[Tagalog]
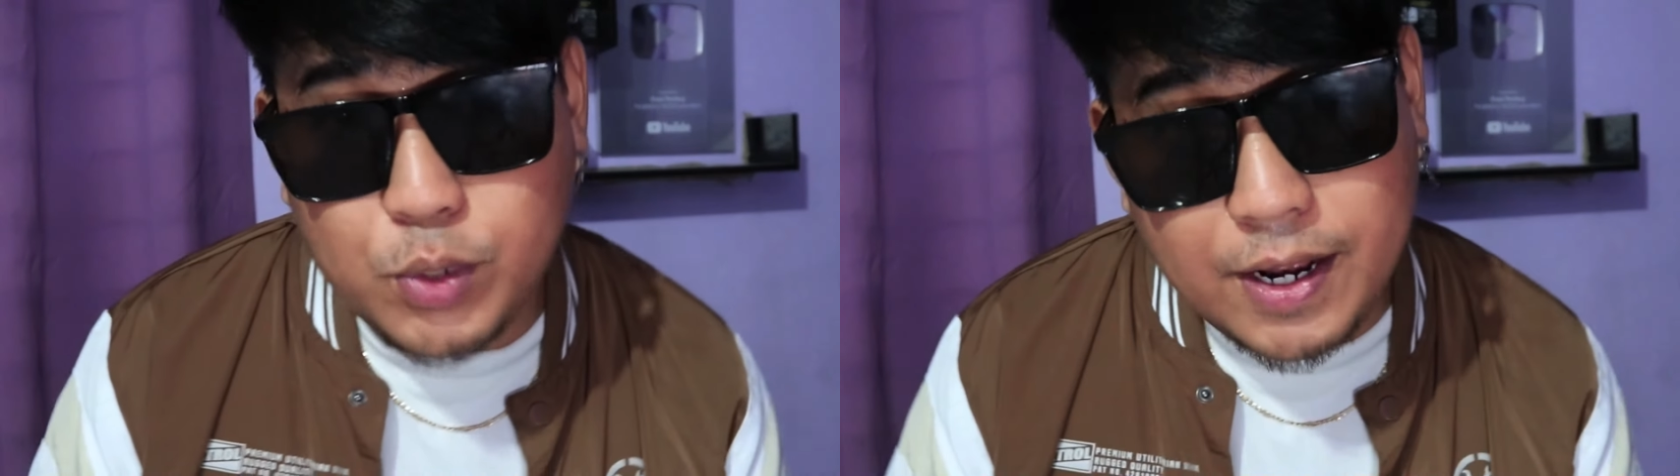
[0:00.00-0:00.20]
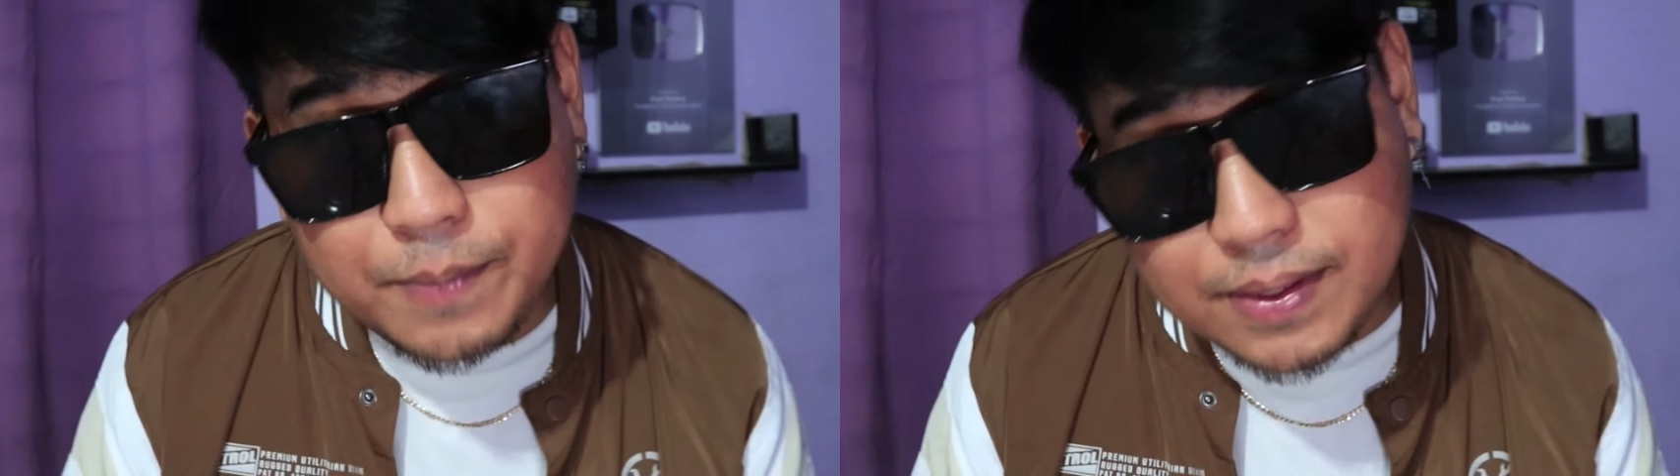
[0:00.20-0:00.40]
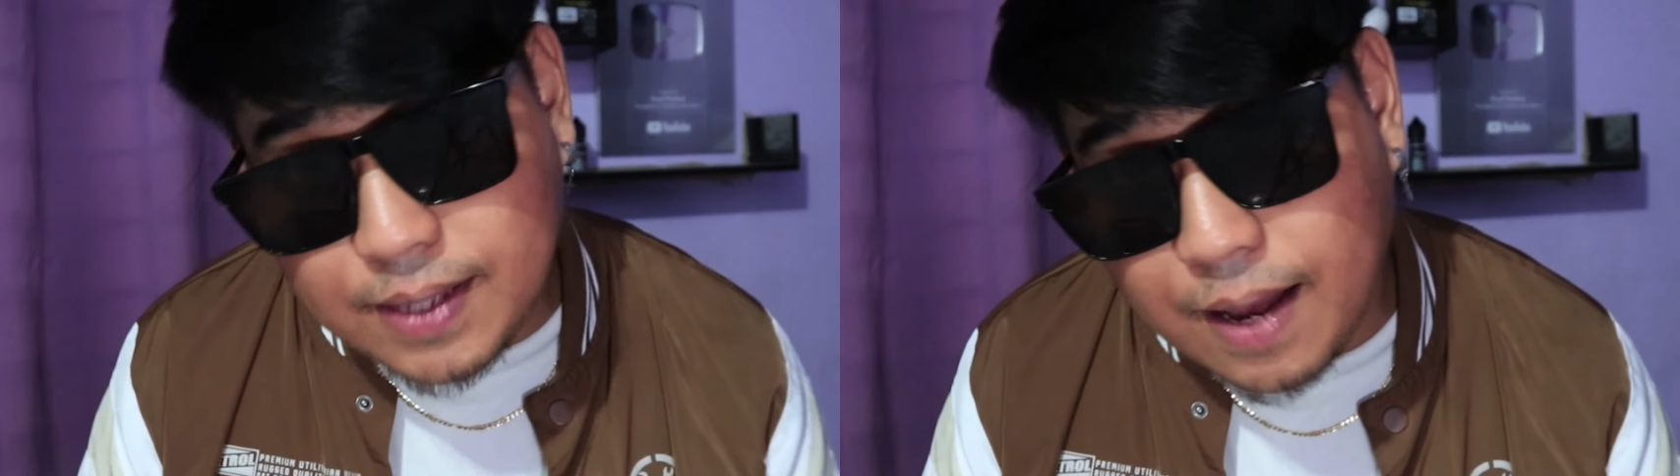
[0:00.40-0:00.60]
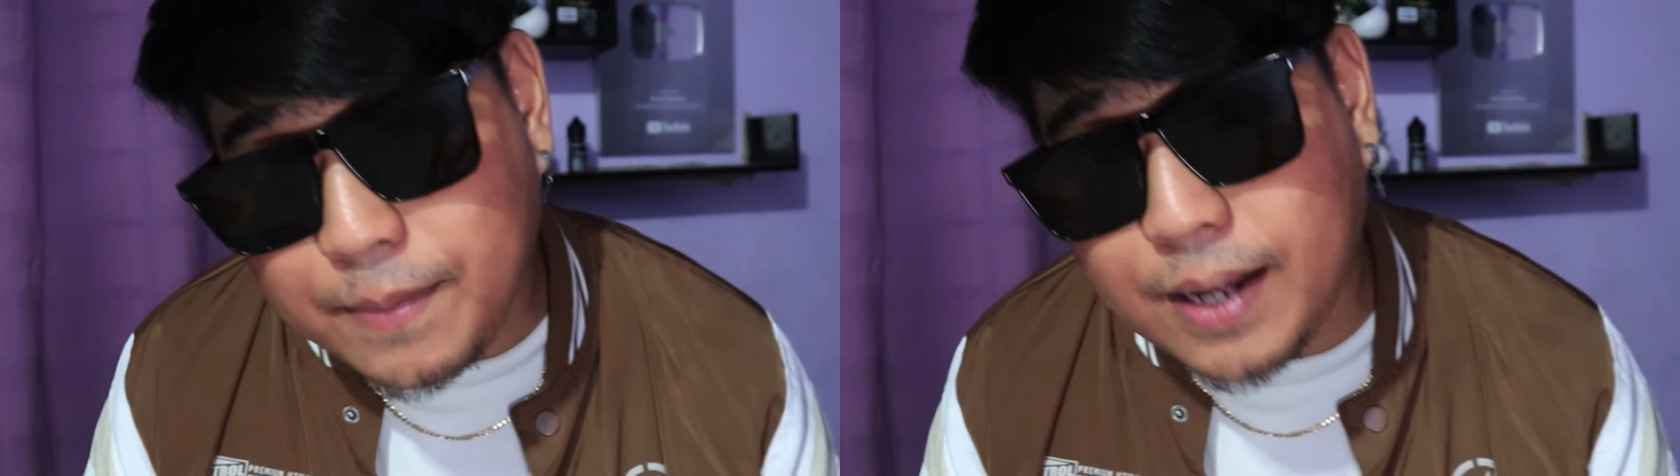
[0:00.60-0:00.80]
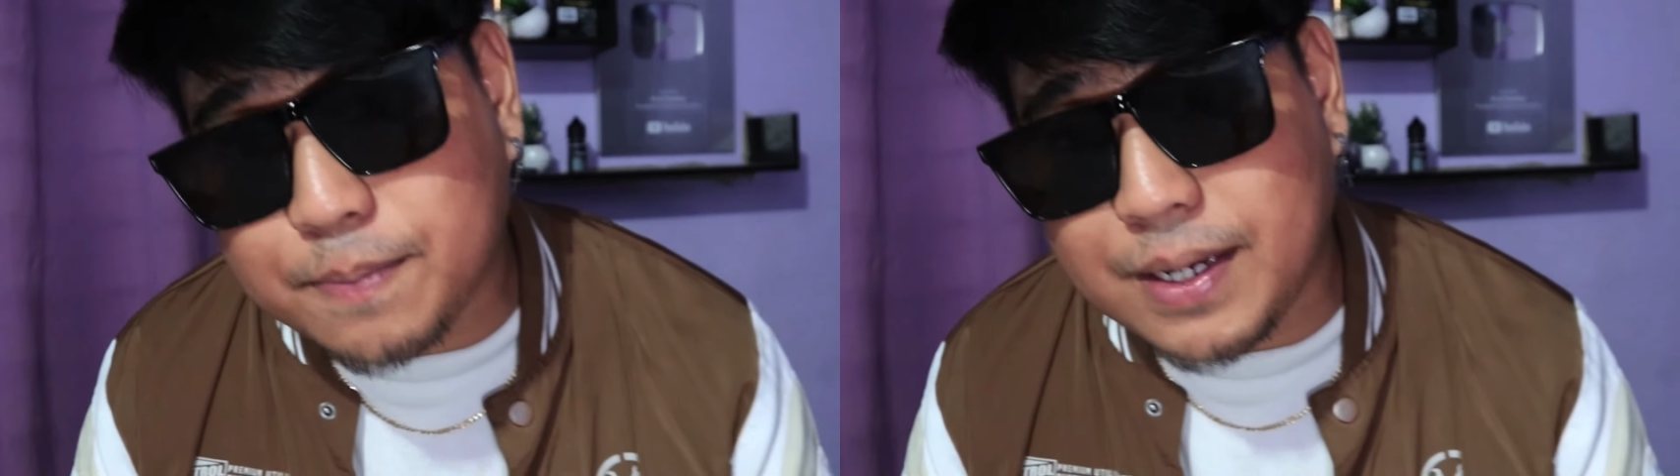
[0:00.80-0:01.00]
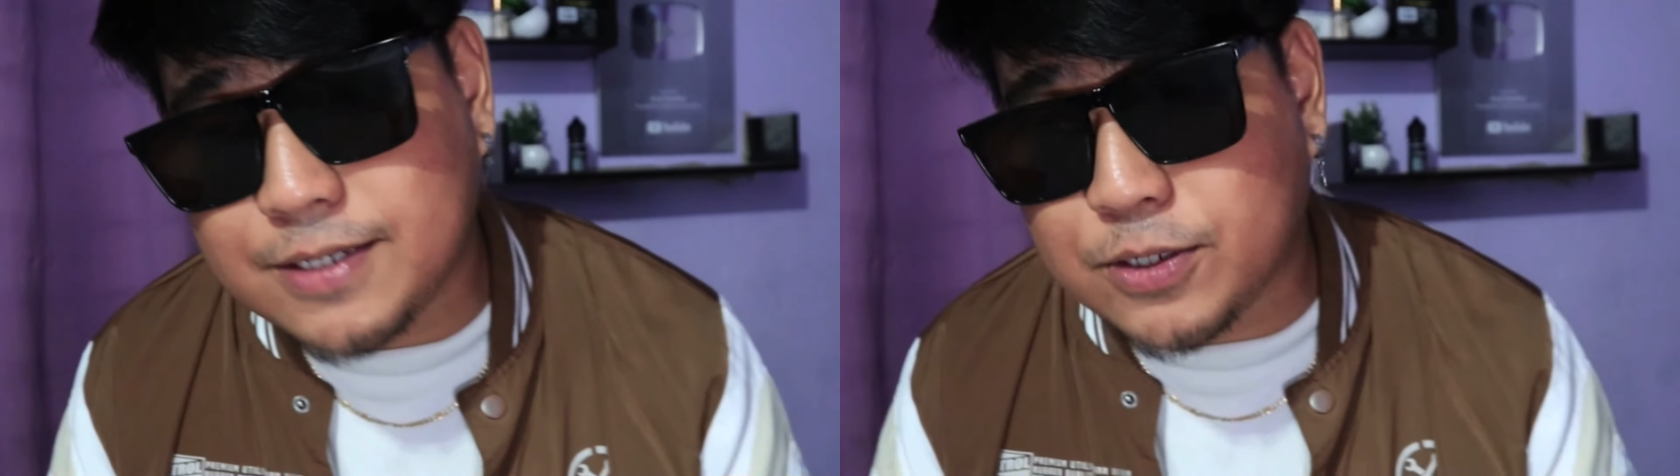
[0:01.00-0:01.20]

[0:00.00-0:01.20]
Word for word: wala naman tama at maling